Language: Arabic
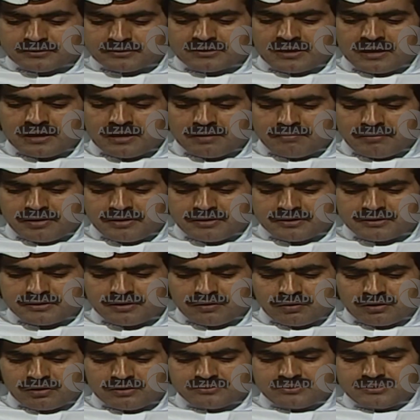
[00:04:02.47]
أتكلم عن
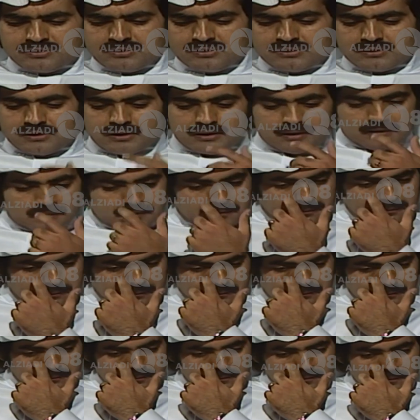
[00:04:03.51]
الدورة الجديدة
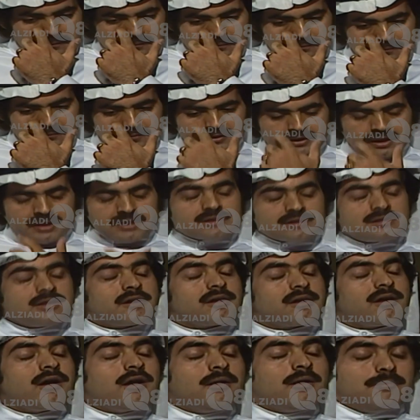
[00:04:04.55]
من ناحية
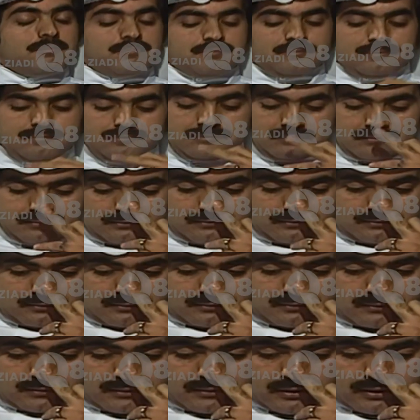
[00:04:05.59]
الأرقام
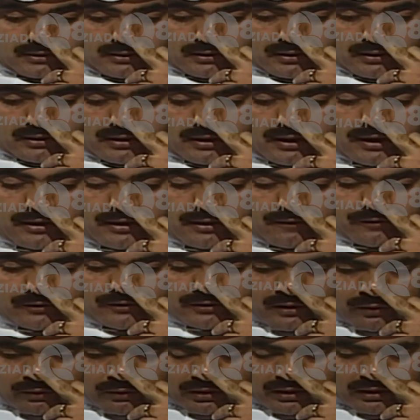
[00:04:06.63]
احنا في
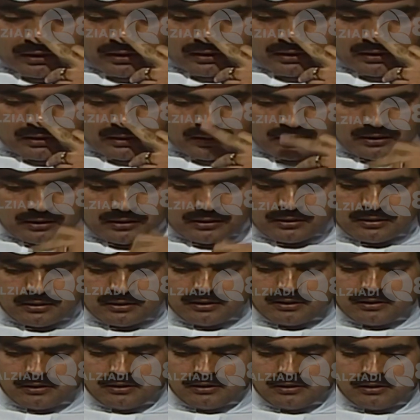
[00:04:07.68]
الدورة الـ الـ الـ
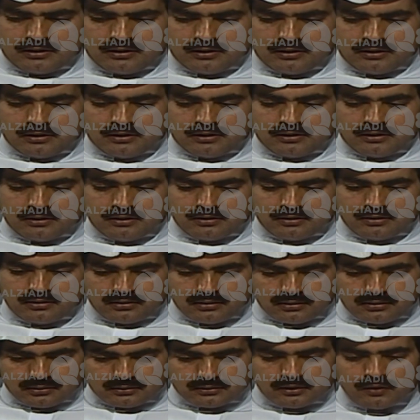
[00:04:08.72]
الـ الـ
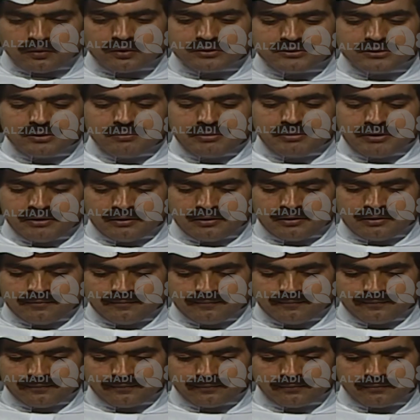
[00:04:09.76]
الـ دورة ابريل
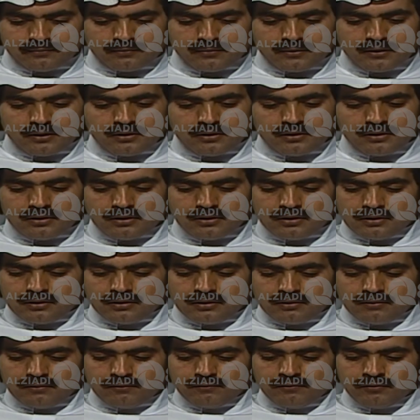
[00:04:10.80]

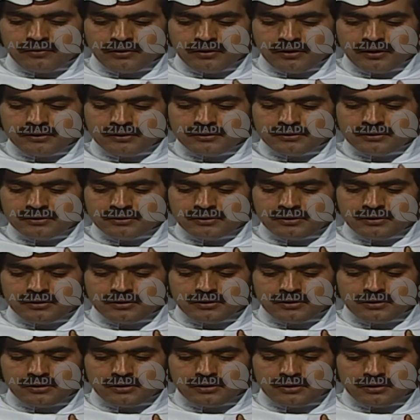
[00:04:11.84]
في عندي